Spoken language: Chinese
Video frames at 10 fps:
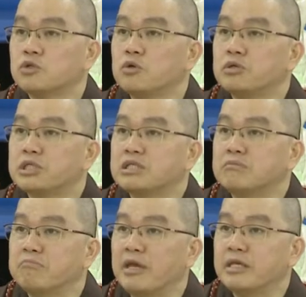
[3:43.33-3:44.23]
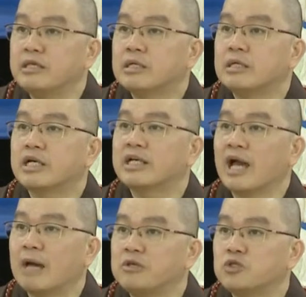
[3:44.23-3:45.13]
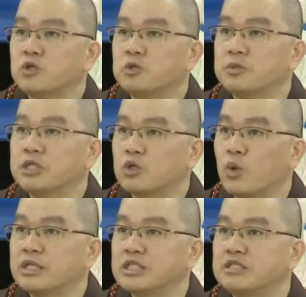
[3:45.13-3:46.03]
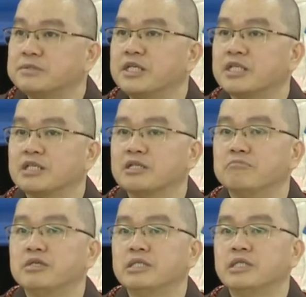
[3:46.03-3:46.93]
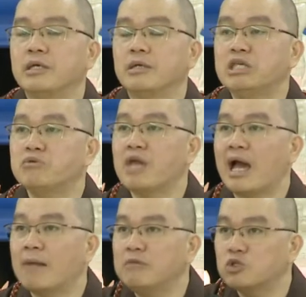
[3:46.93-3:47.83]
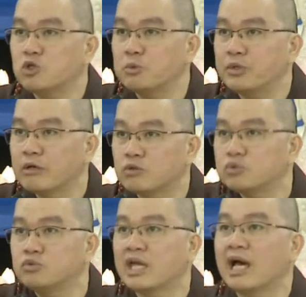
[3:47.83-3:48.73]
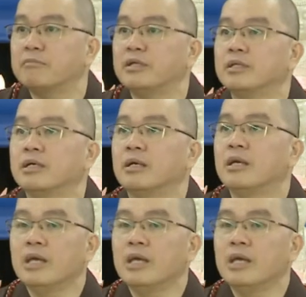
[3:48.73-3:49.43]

都是每一个跟阿弥陀佛的关系非常的密切，因为阿弥陀佛要度他们的。